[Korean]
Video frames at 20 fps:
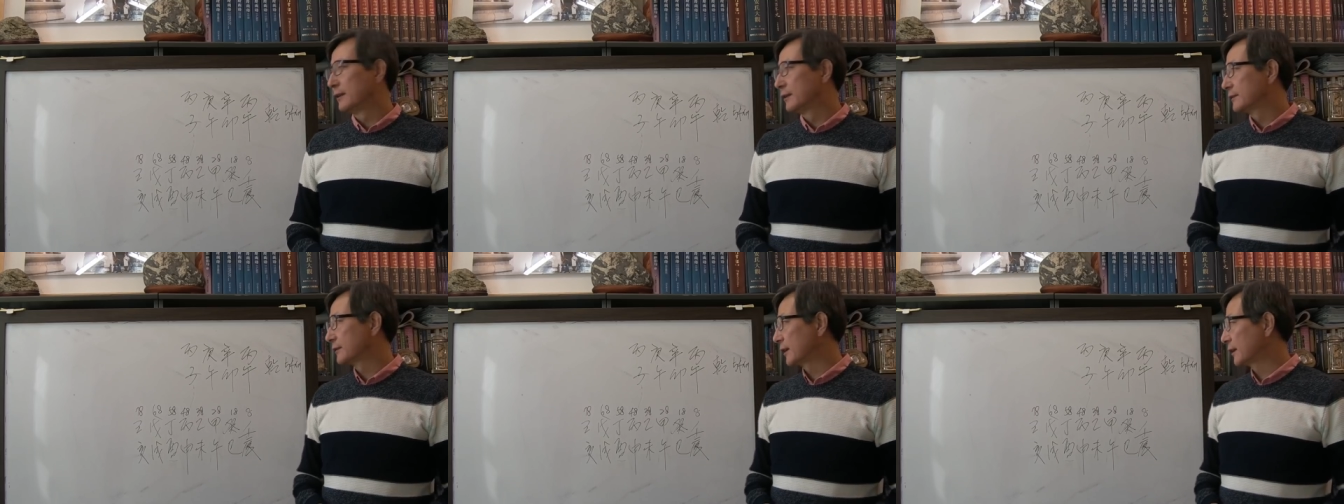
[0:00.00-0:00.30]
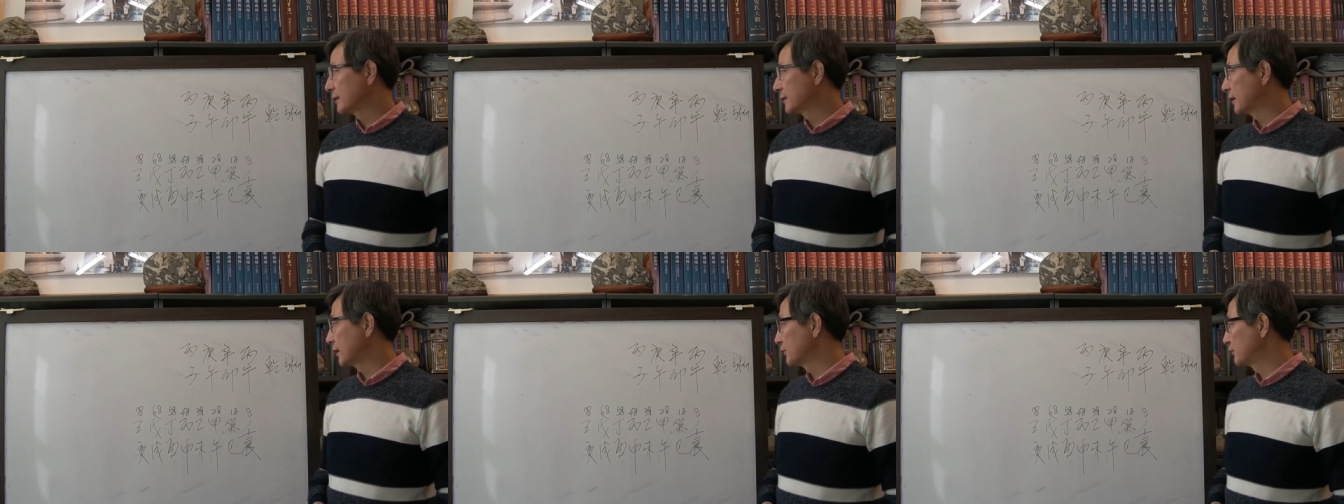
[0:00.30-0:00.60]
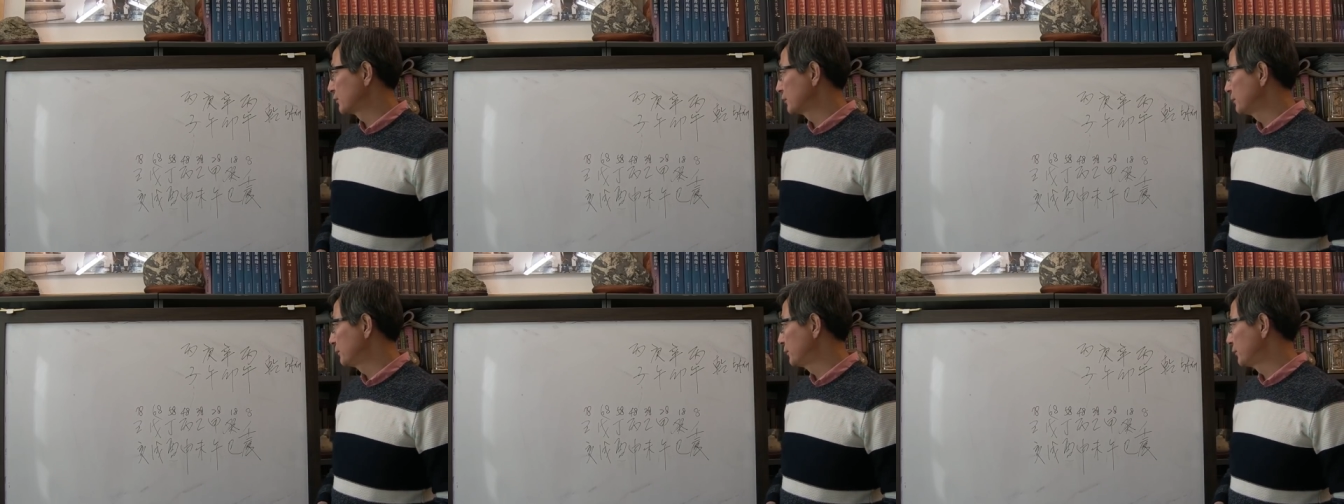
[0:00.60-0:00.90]
자기
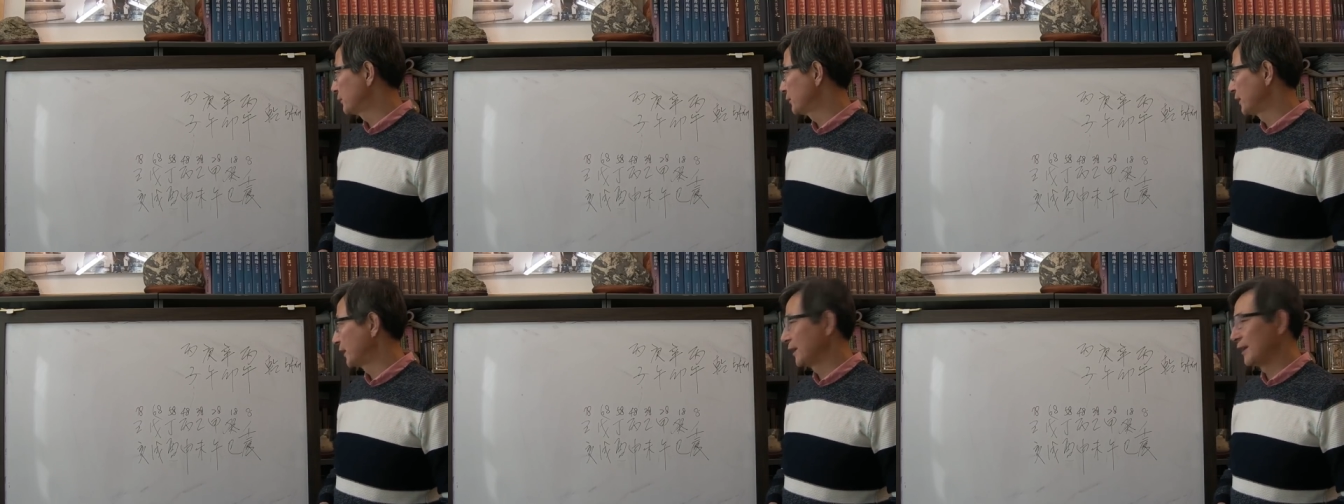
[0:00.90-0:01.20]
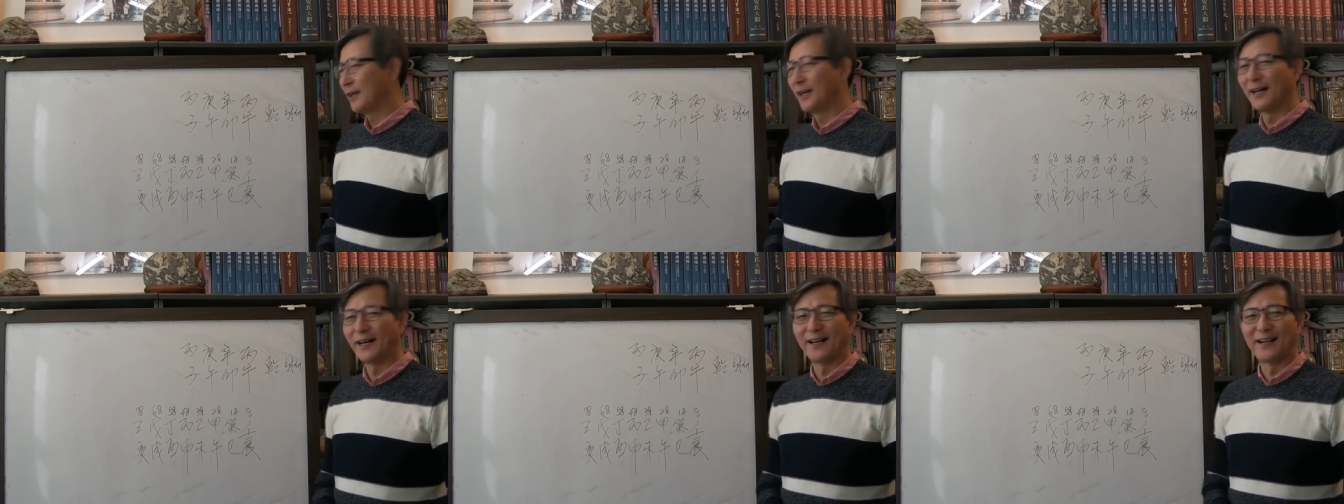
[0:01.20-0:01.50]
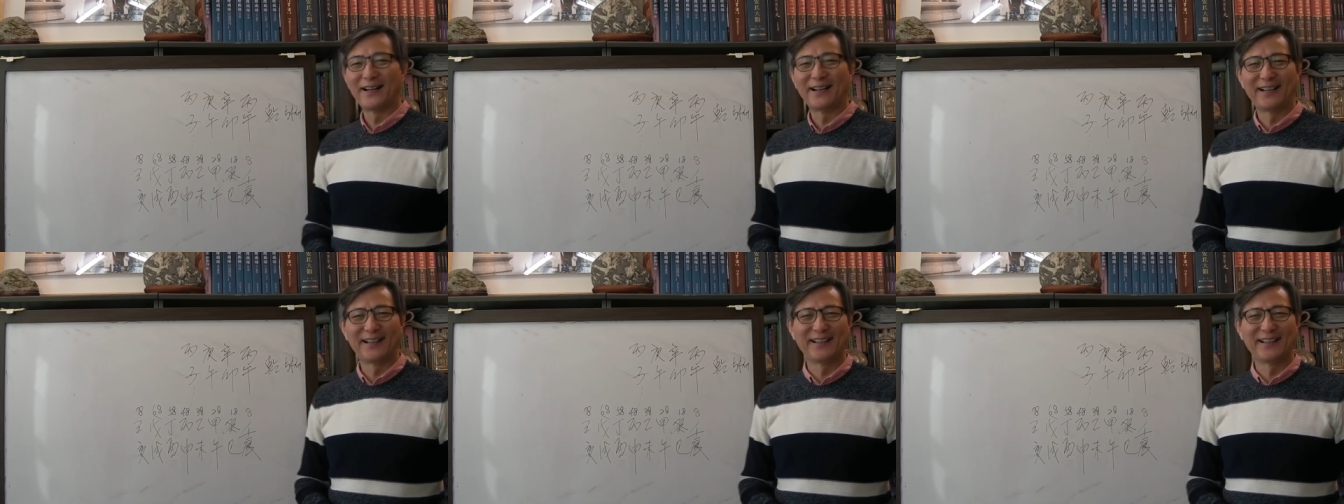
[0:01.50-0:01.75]
사주를 풀어내기가